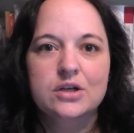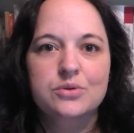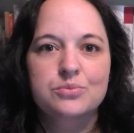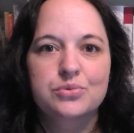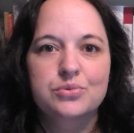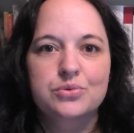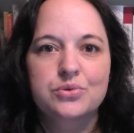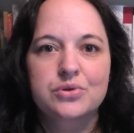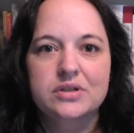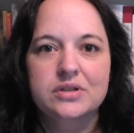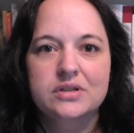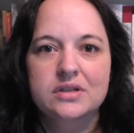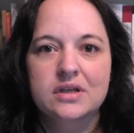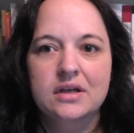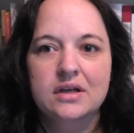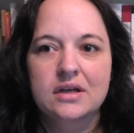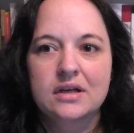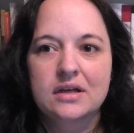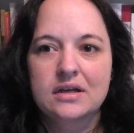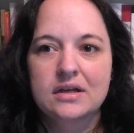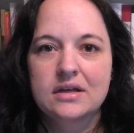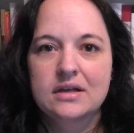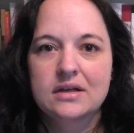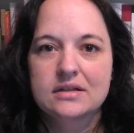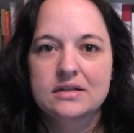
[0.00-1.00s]
Geburt
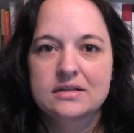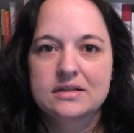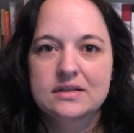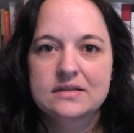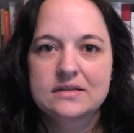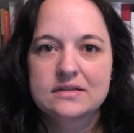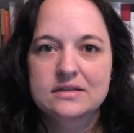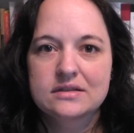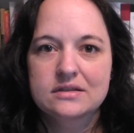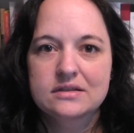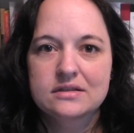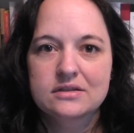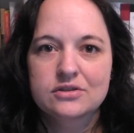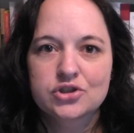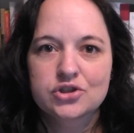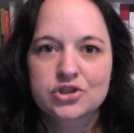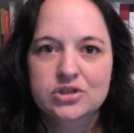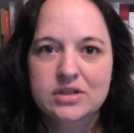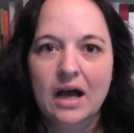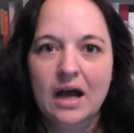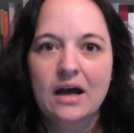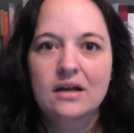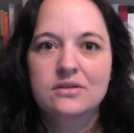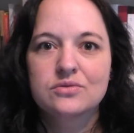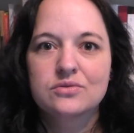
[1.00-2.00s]
diesen
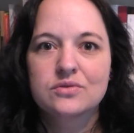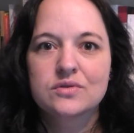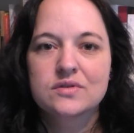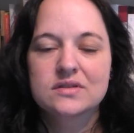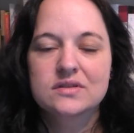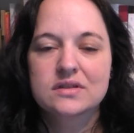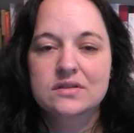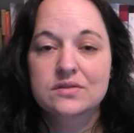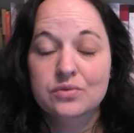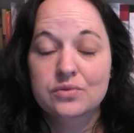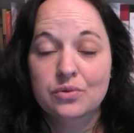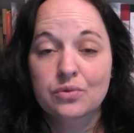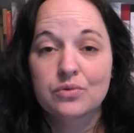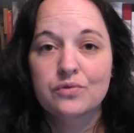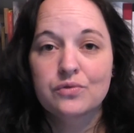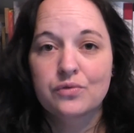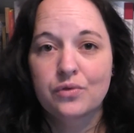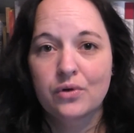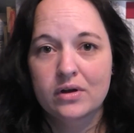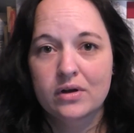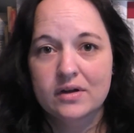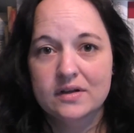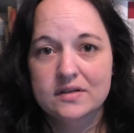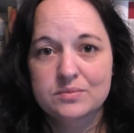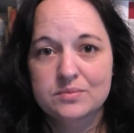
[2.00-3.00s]
Status des
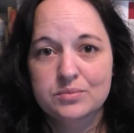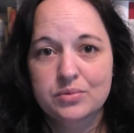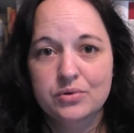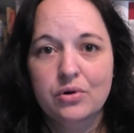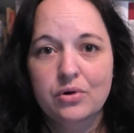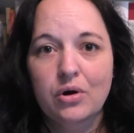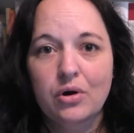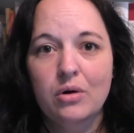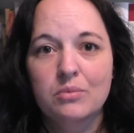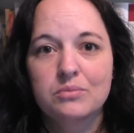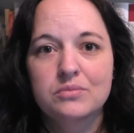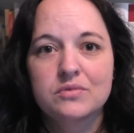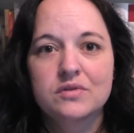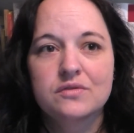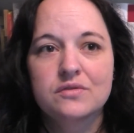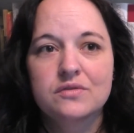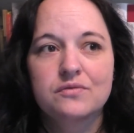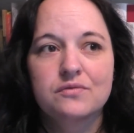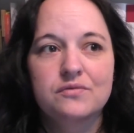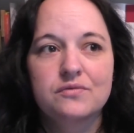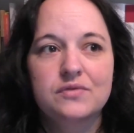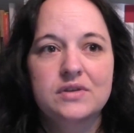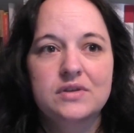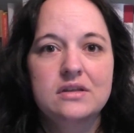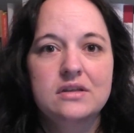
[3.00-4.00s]
Thronfolgers bekommt.
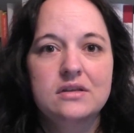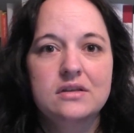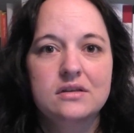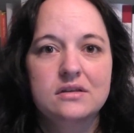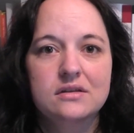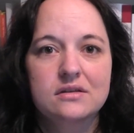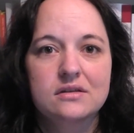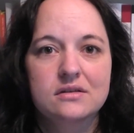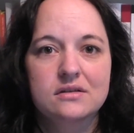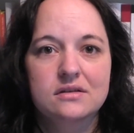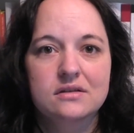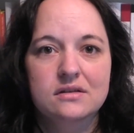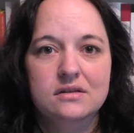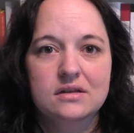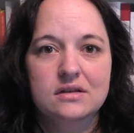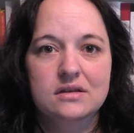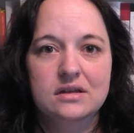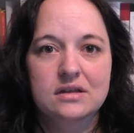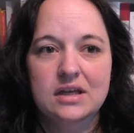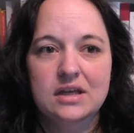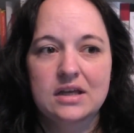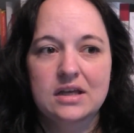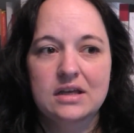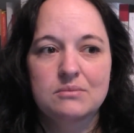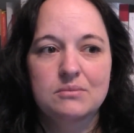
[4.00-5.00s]
Wie
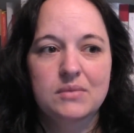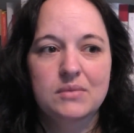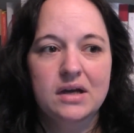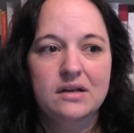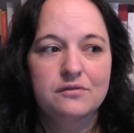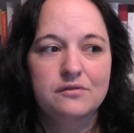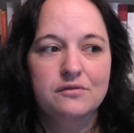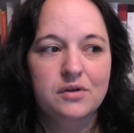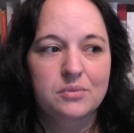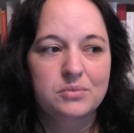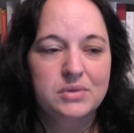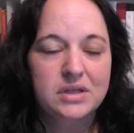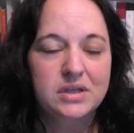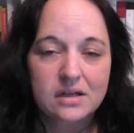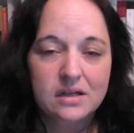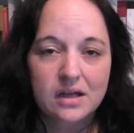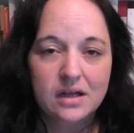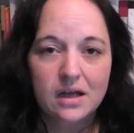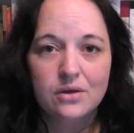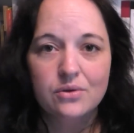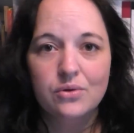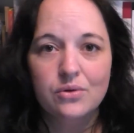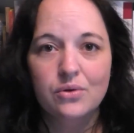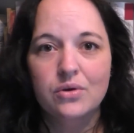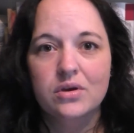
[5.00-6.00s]
gehen meine
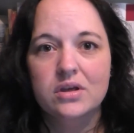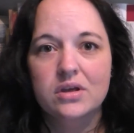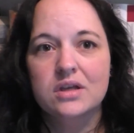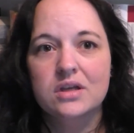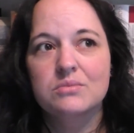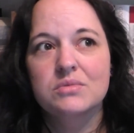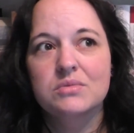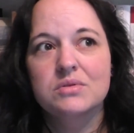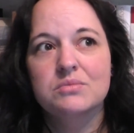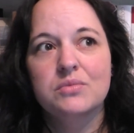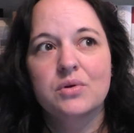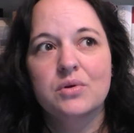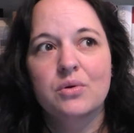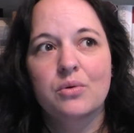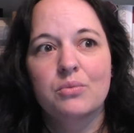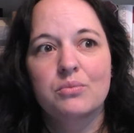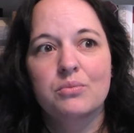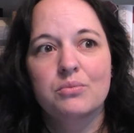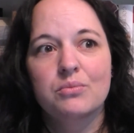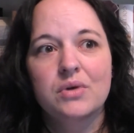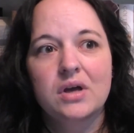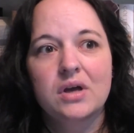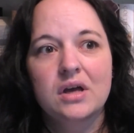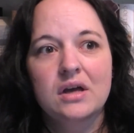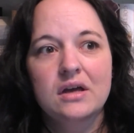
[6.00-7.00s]
Familienangehörigen mit mir
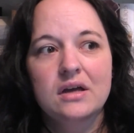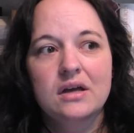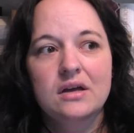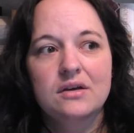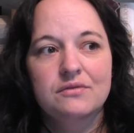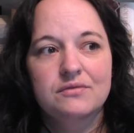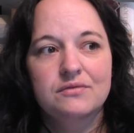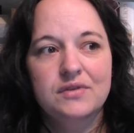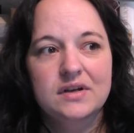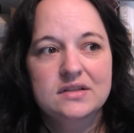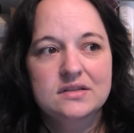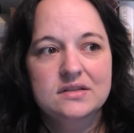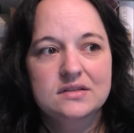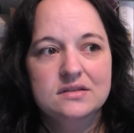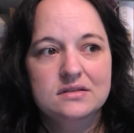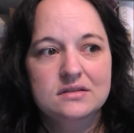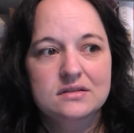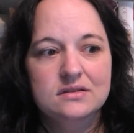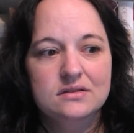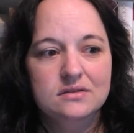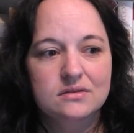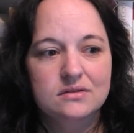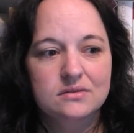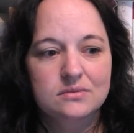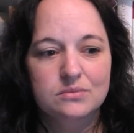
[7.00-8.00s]
um? Was
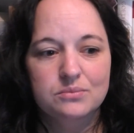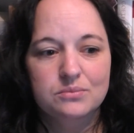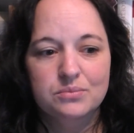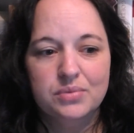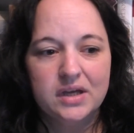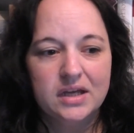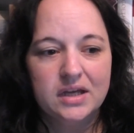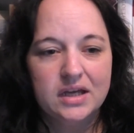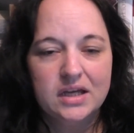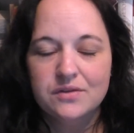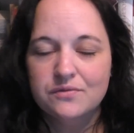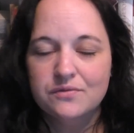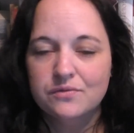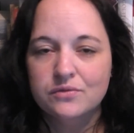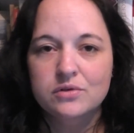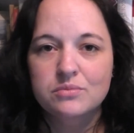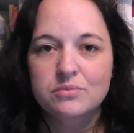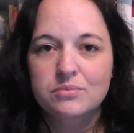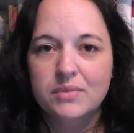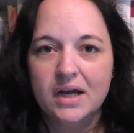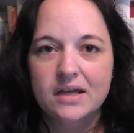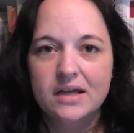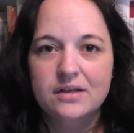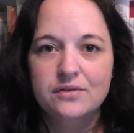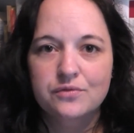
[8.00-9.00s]
prägt wohl
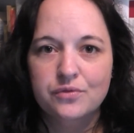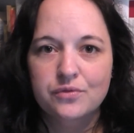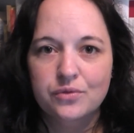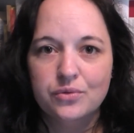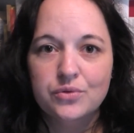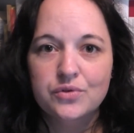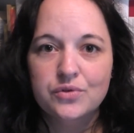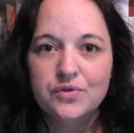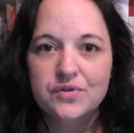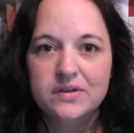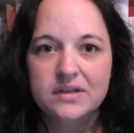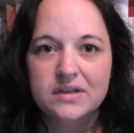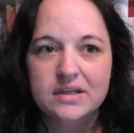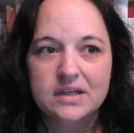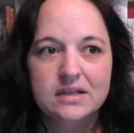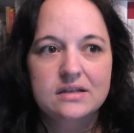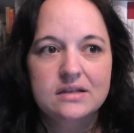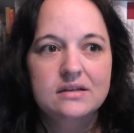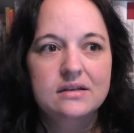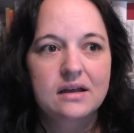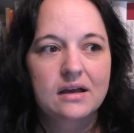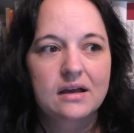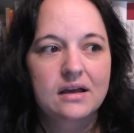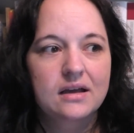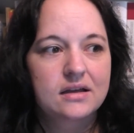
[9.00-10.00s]
meine früheste
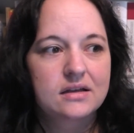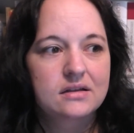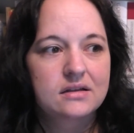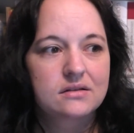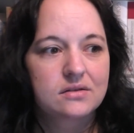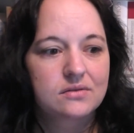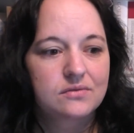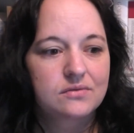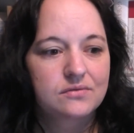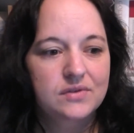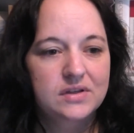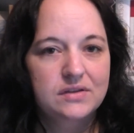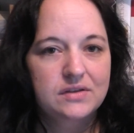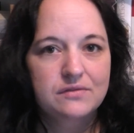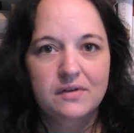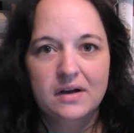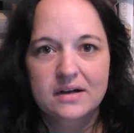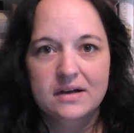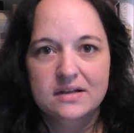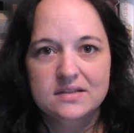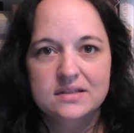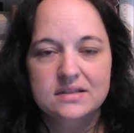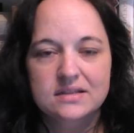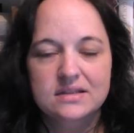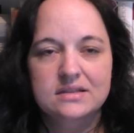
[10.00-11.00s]
Kindheit? Wie
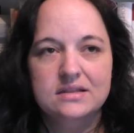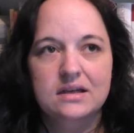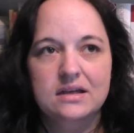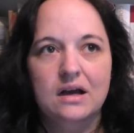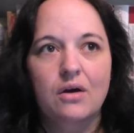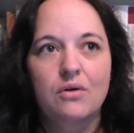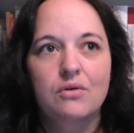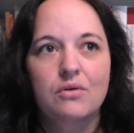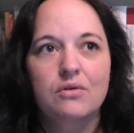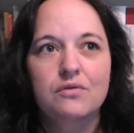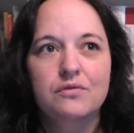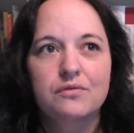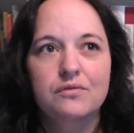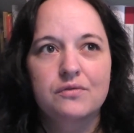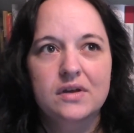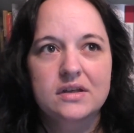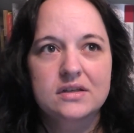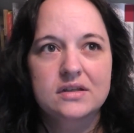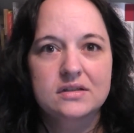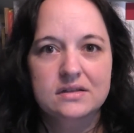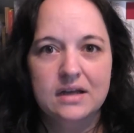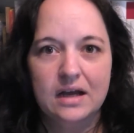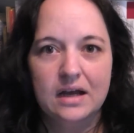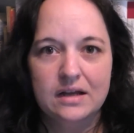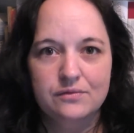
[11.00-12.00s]
wachse ich auf?
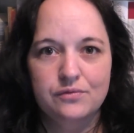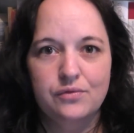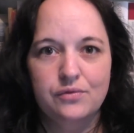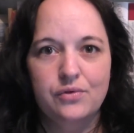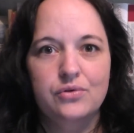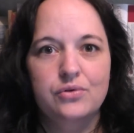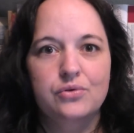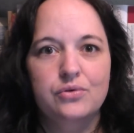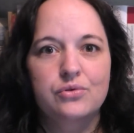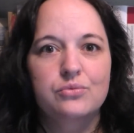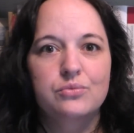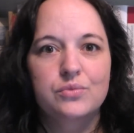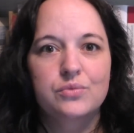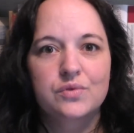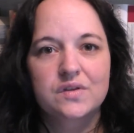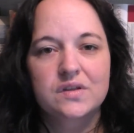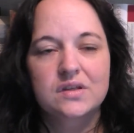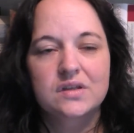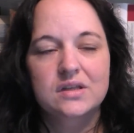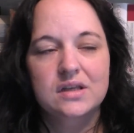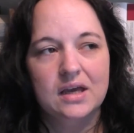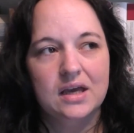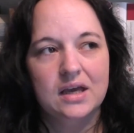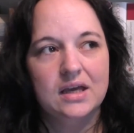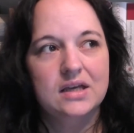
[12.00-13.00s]
Welchen Anforderungen muss
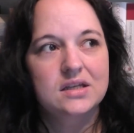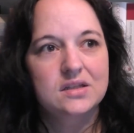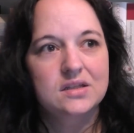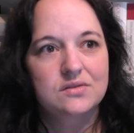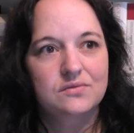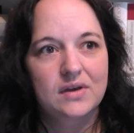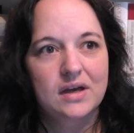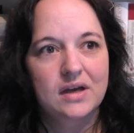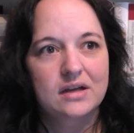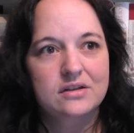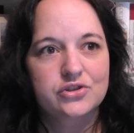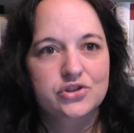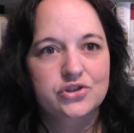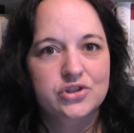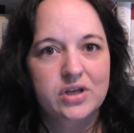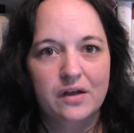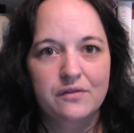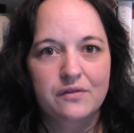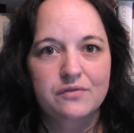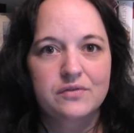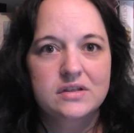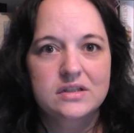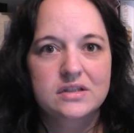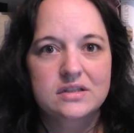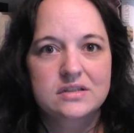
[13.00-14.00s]
ich gerecht werden?
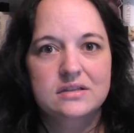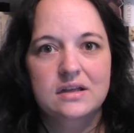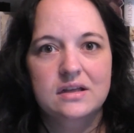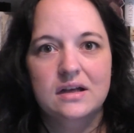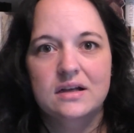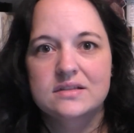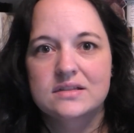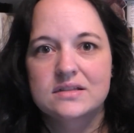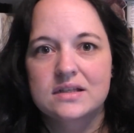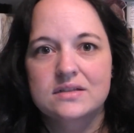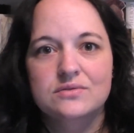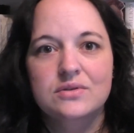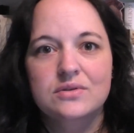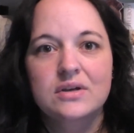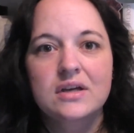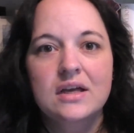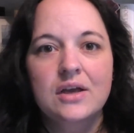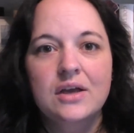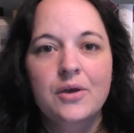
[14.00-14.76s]
Schaffe ich das? Also